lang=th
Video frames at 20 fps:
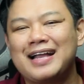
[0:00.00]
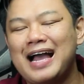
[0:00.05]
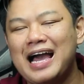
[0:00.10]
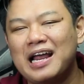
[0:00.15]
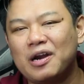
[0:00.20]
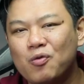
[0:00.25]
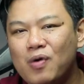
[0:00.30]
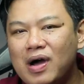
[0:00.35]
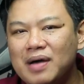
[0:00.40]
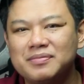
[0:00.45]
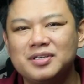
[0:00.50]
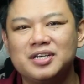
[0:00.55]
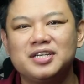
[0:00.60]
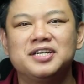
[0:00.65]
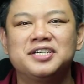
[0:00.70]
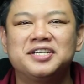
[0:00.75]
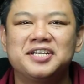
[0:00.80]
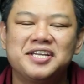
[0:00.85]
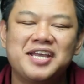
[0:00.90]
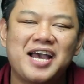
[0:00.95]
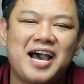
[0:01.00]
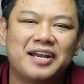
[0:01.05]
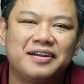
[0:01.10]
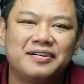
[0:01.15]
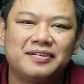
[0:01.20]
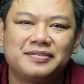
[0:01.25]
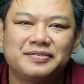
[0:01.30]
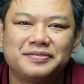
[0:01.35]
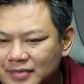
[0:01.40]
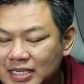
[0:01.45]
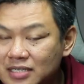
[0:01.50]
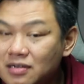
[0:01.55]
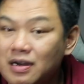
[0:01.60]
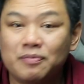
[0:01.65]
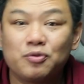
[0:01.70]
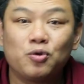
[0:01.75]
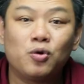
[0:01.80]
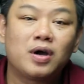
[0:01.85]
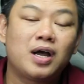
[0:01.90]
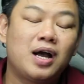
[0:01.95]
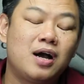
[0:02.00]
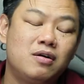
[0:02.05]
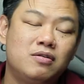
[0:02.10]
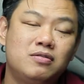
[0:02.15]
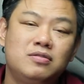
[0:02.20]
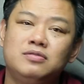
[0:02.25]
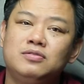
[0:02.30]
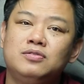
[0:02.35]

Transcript: ขาดความทะเยอทะยานแต่สำหรับตัวเขา